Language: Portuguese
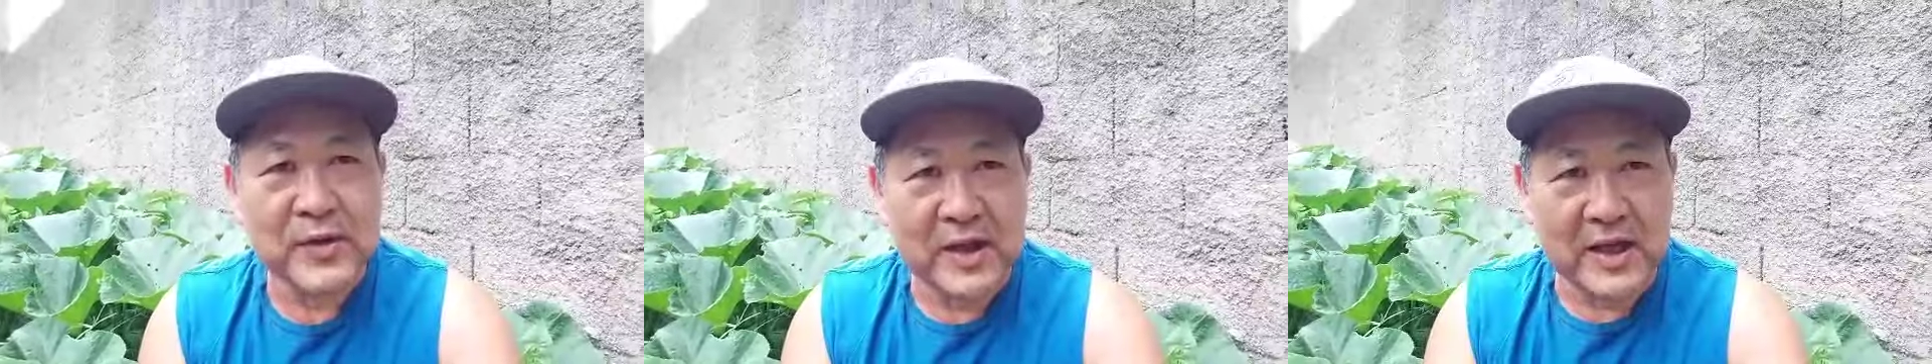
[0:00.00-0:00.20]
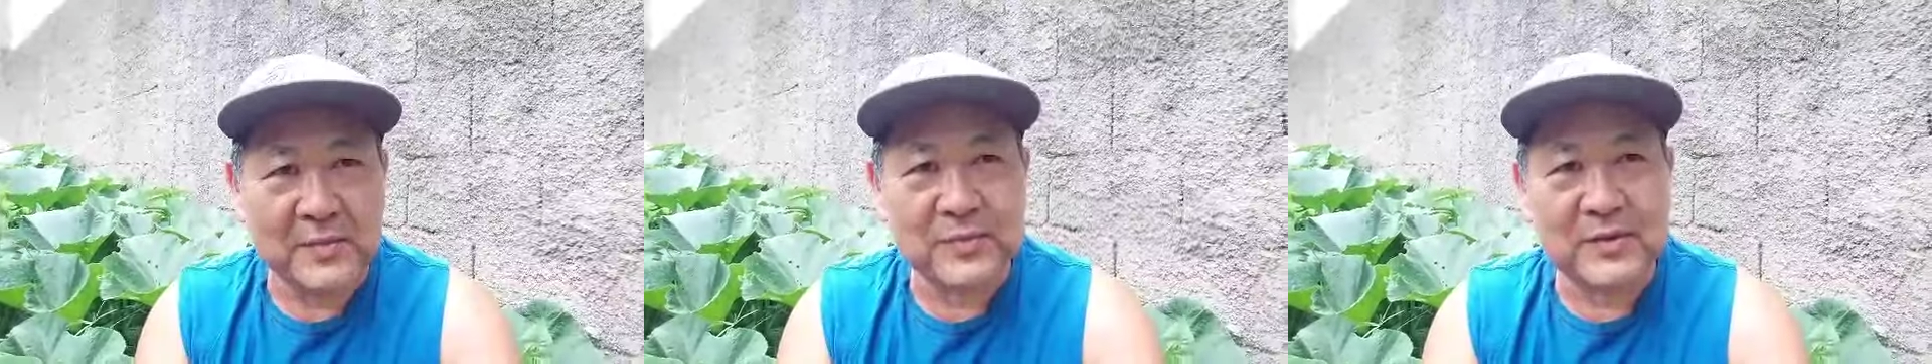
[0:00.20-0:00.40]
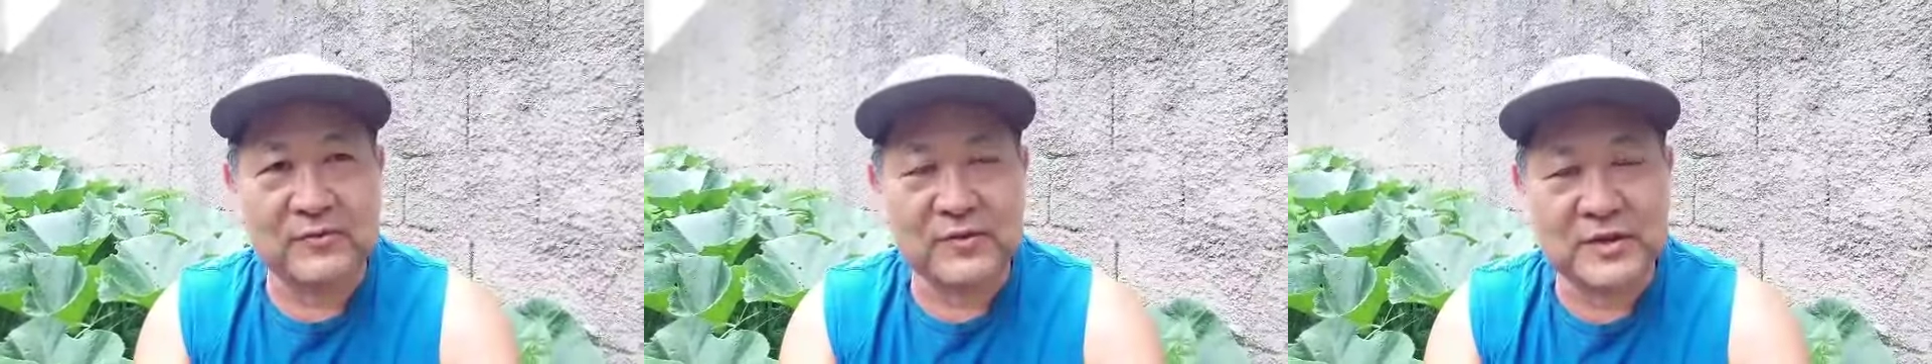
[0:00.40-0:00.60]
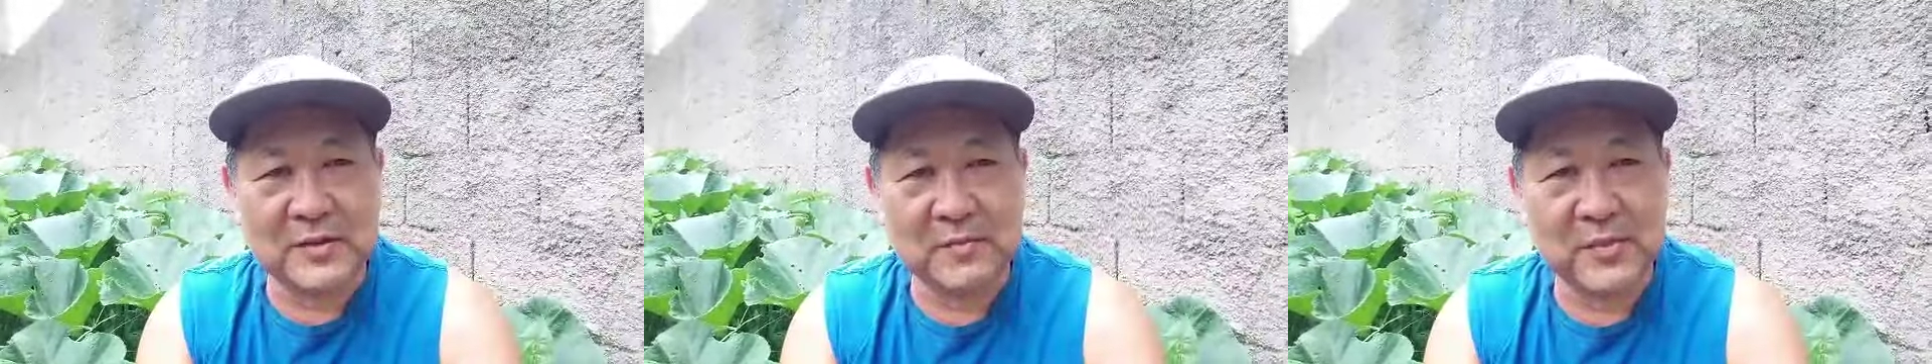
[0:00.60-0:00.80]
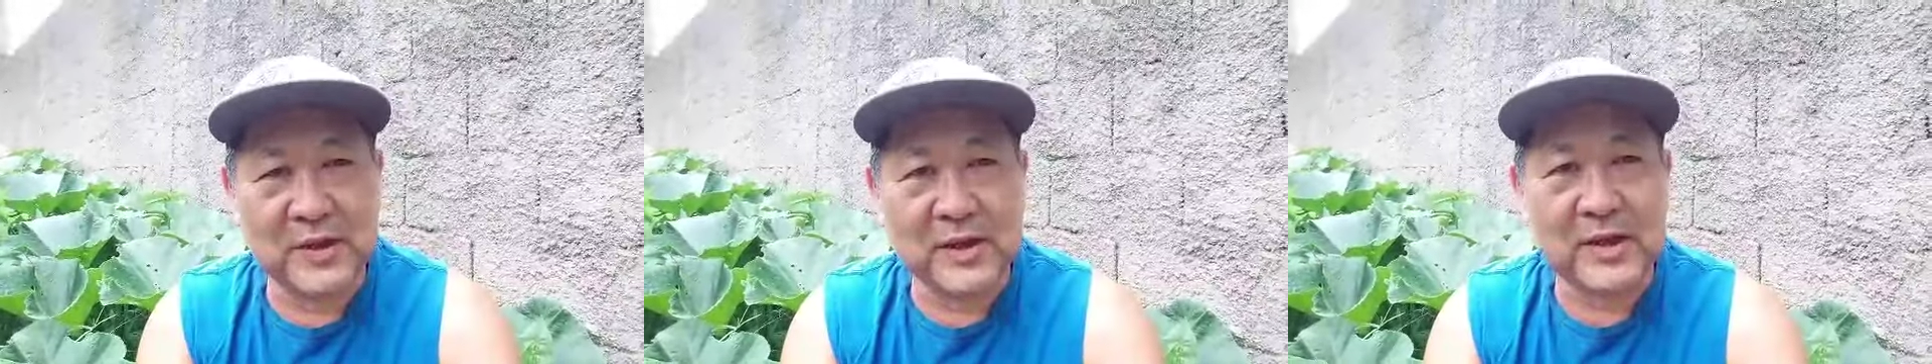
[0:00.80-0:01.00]
é para você
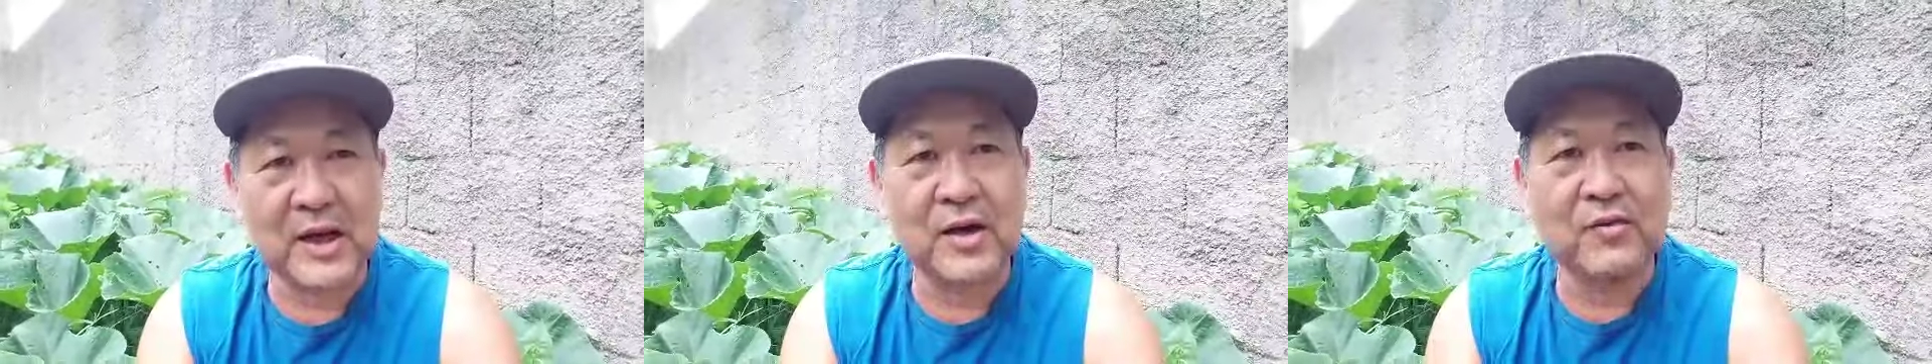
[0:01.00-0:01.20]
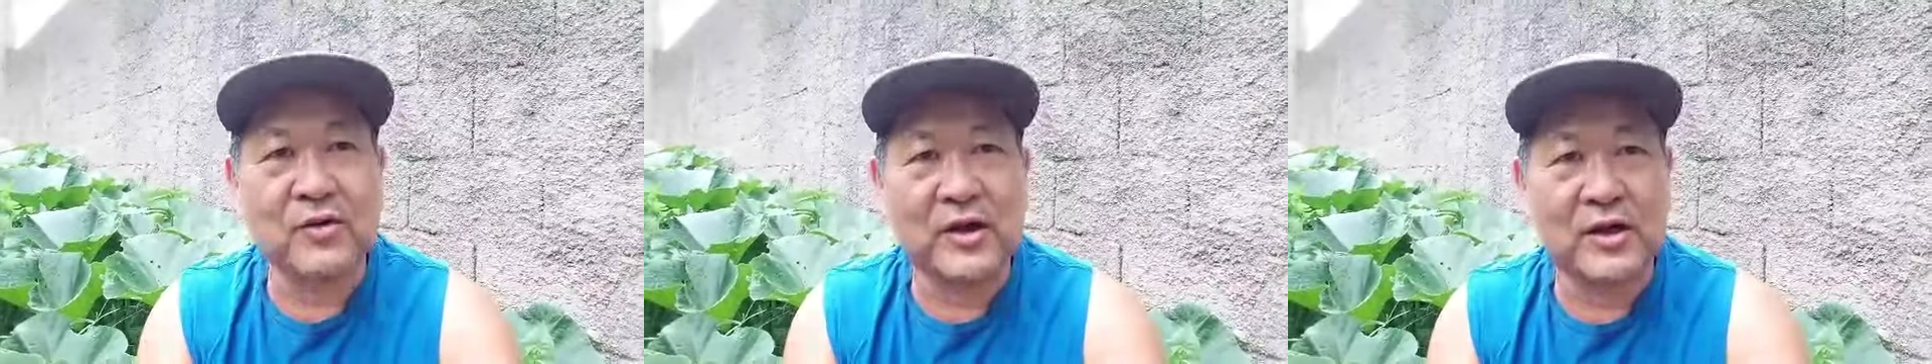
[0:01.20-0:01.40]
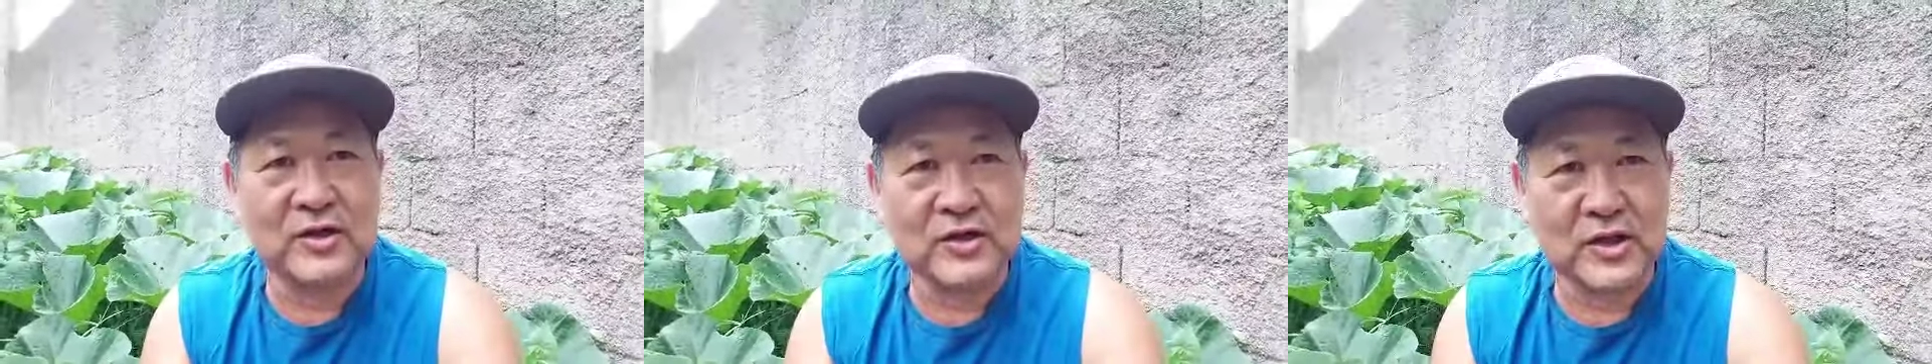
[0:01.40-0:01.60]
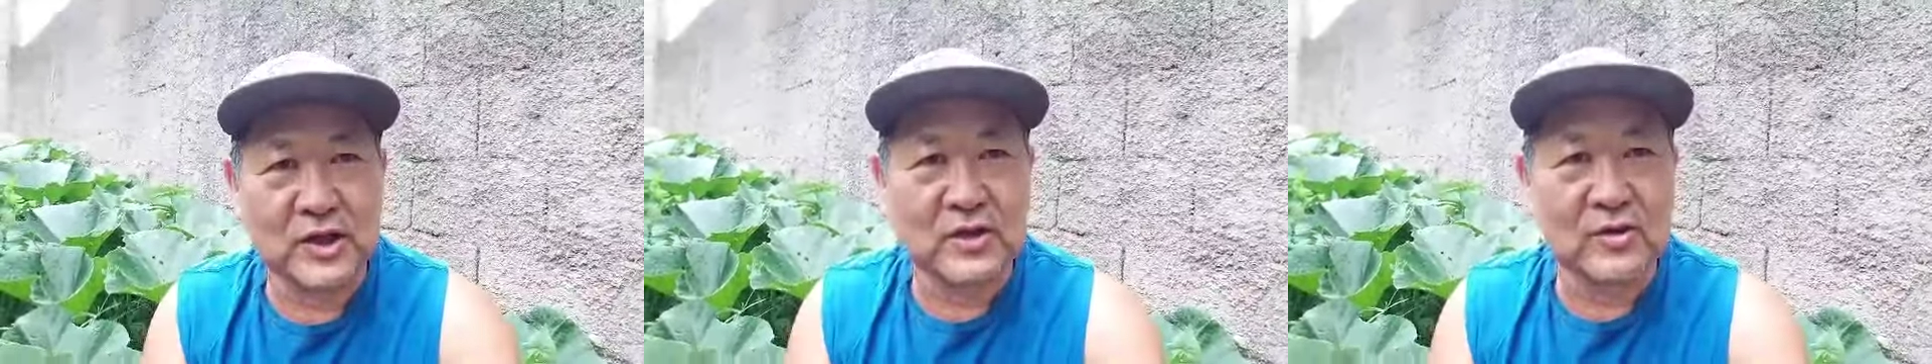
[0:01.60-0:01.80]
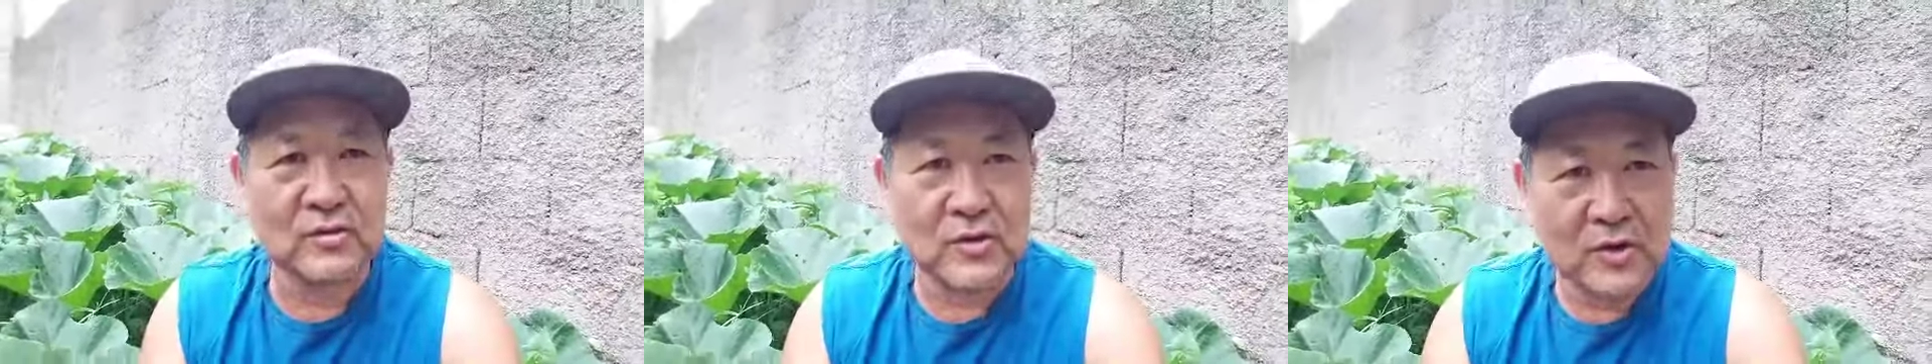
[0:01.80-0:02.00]
pegar o
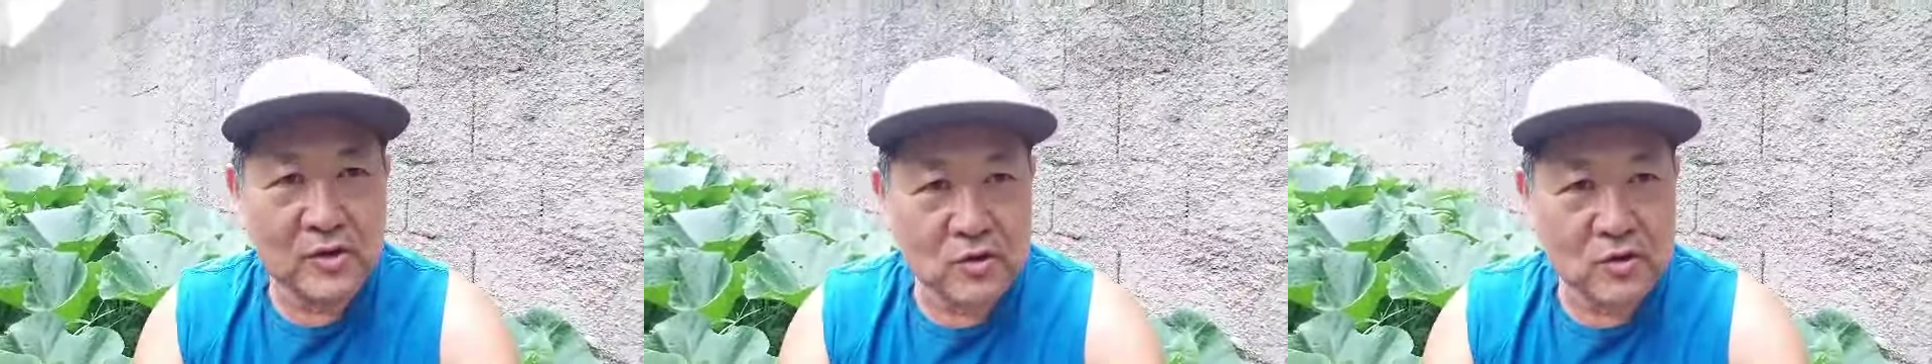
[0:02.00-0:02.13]
recheio